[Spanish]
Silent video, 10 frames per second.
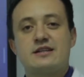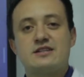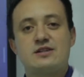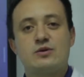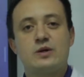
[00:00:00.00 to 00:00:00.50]

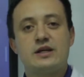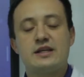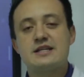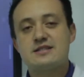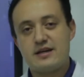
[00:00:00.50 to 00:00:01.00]

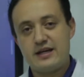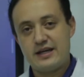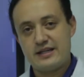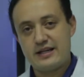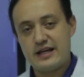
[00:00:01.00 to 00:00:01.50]
distribuidas
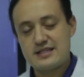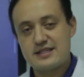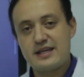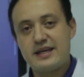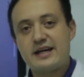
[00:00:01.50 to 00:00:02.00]
en la
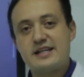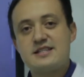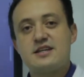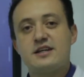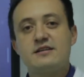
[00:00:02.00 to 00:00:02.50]
sede Calle
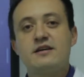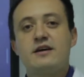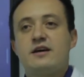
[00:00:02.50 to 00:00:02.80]
100.